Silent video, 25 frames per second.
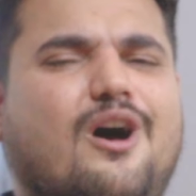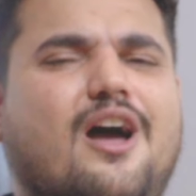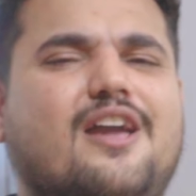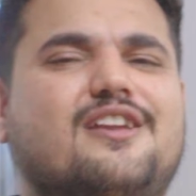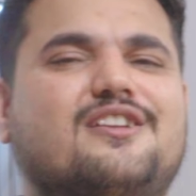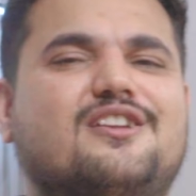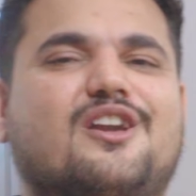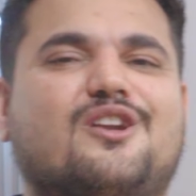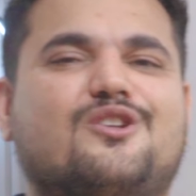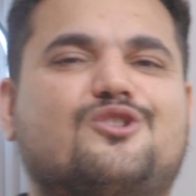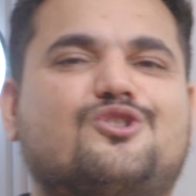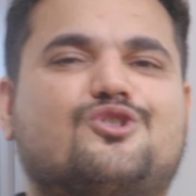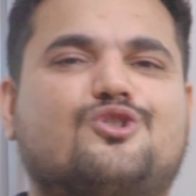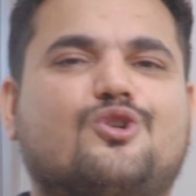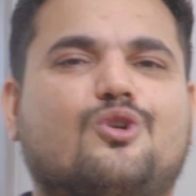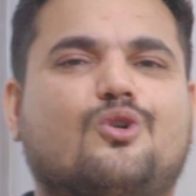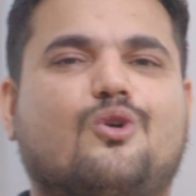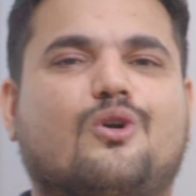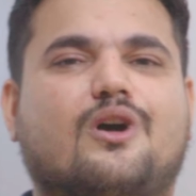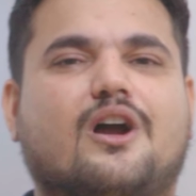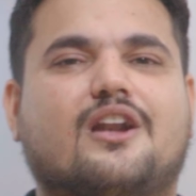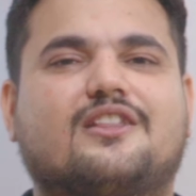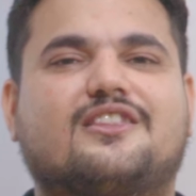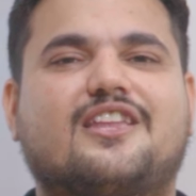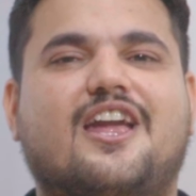आइए शुरू
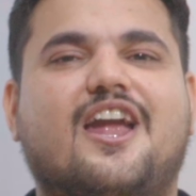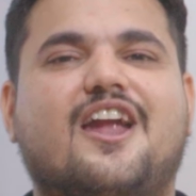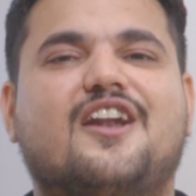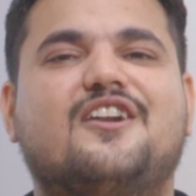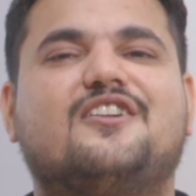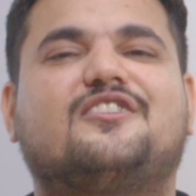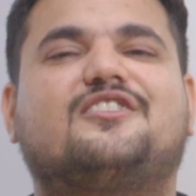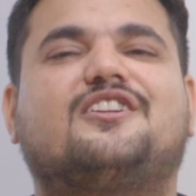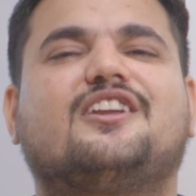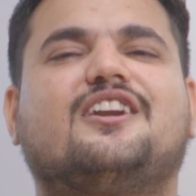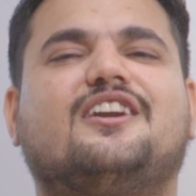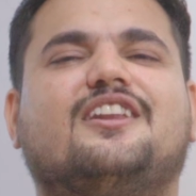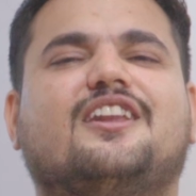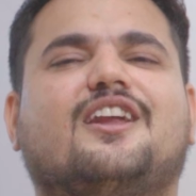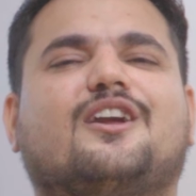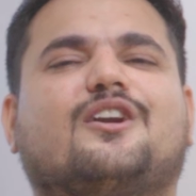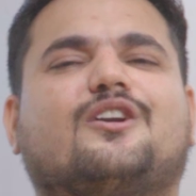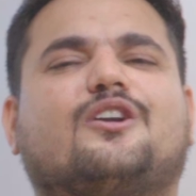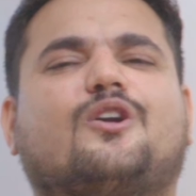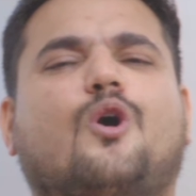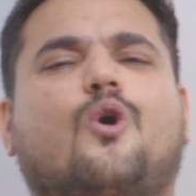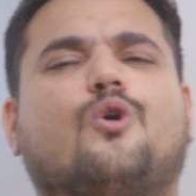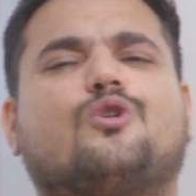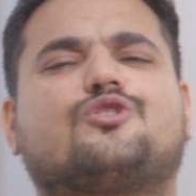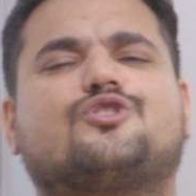करते हैं
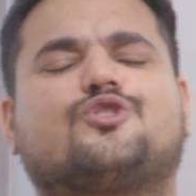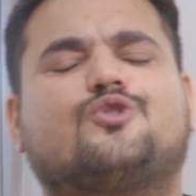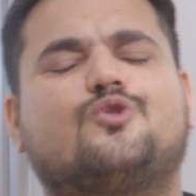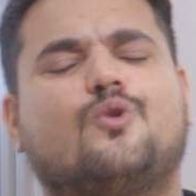इंटीरियर कोच